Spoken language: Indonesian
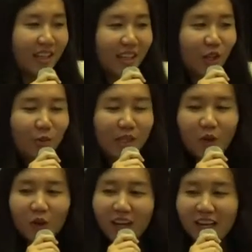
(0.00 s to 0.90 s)
hidup saya
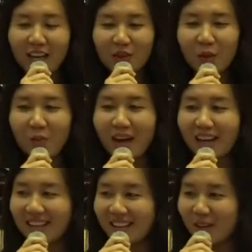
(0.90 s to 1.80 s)
kok kayak diatur
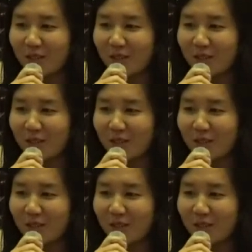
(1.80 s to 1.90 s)
banget harus